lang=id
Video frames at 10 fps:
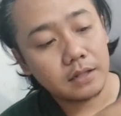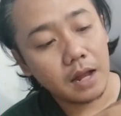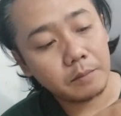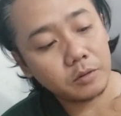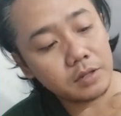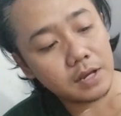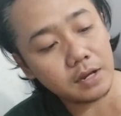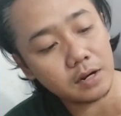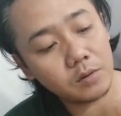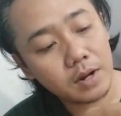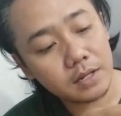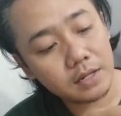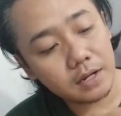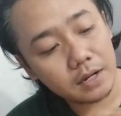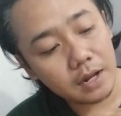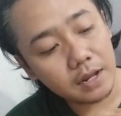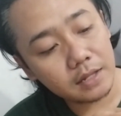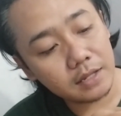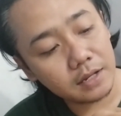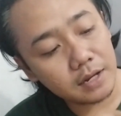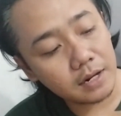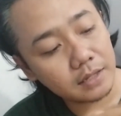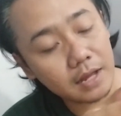selaputnya luarnya kalian tinggal